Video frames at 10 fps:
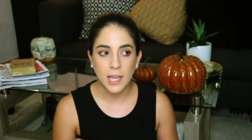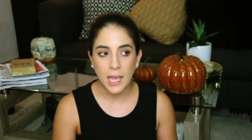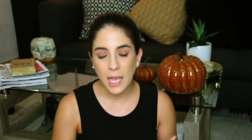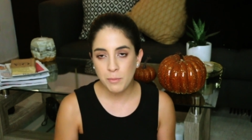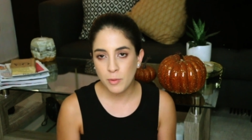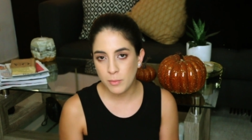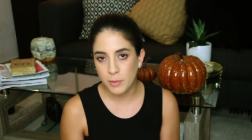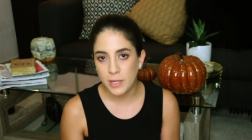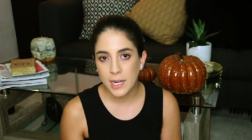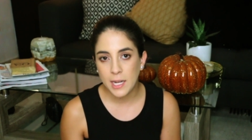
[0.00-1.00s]
ay, puedo
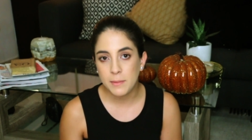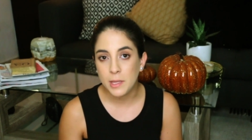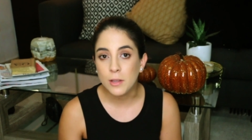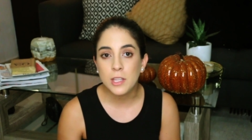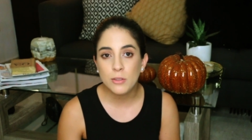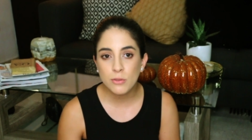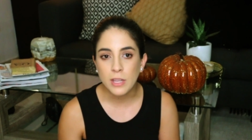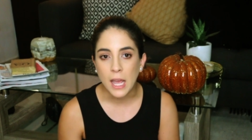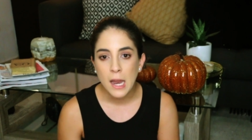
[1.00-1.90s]
poner el video de Yuya.